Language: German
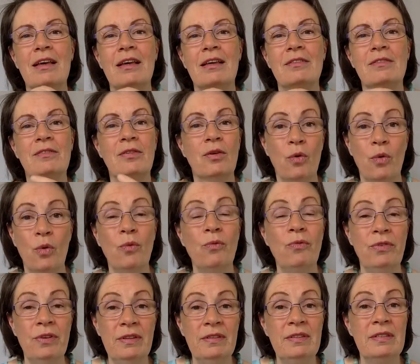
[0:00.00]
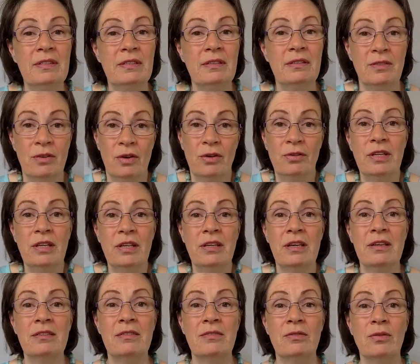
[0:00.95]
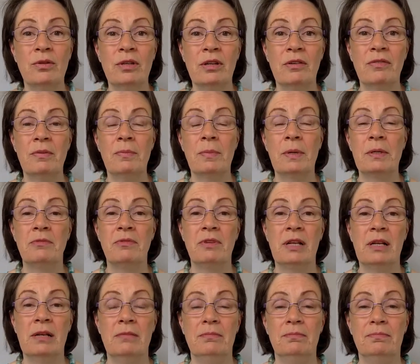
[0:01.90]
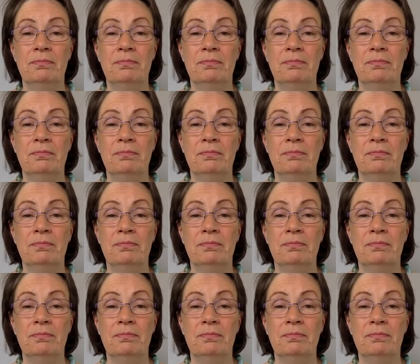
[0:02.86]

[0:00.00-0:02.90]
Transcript: so wie es nötig ist oder wie man will.